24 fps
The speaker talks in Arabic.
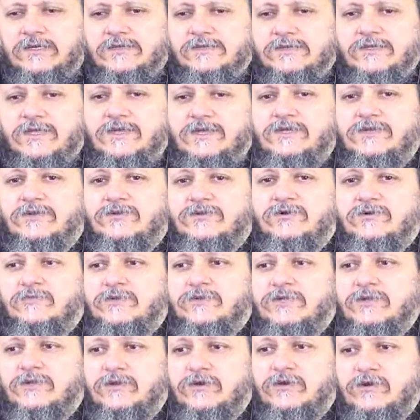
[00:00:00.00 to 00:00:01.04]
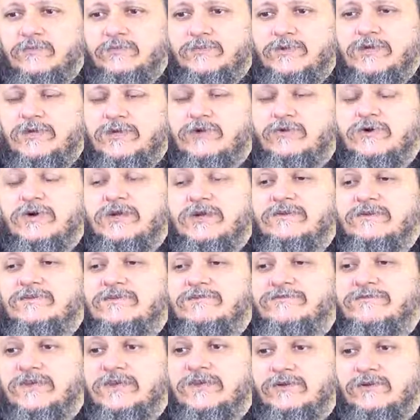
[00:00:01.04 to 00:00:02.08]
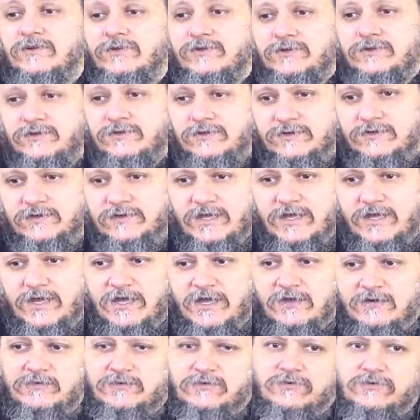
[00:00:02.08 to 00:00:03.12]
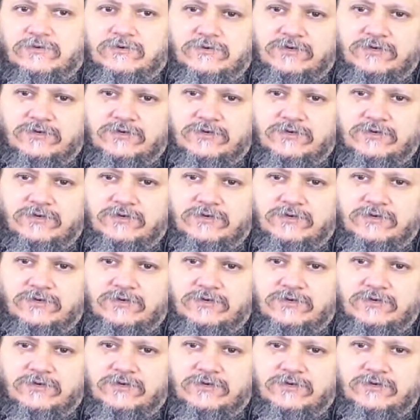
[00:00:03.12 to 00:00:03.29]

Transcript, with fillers: تاني نوع من الحب اللي هو الفيلو أو